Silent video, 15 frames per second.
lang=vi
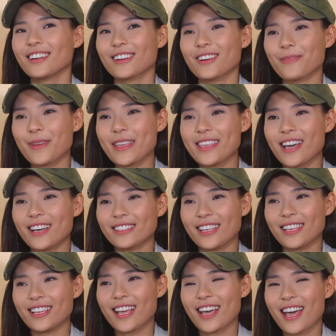Còn bây giờ
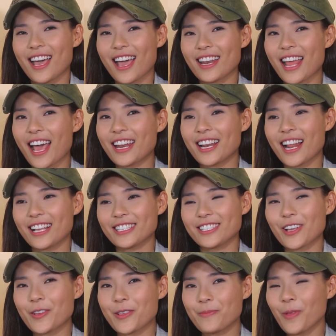thì uh, anh Thành là
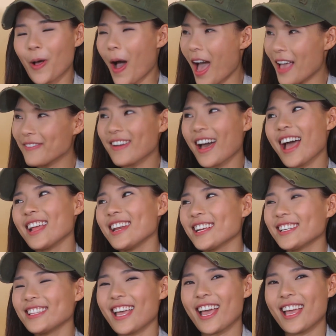cho Diễm thoải mái để
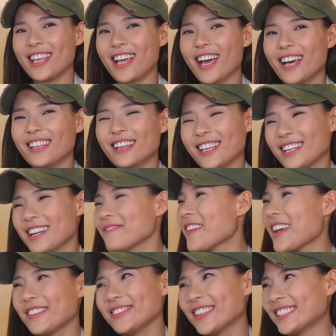có thể uh, thực hiện đam mê
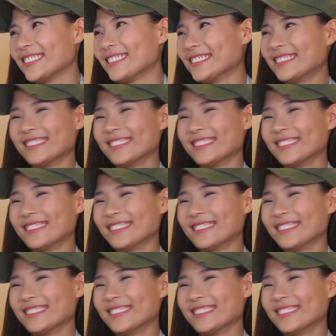của mình.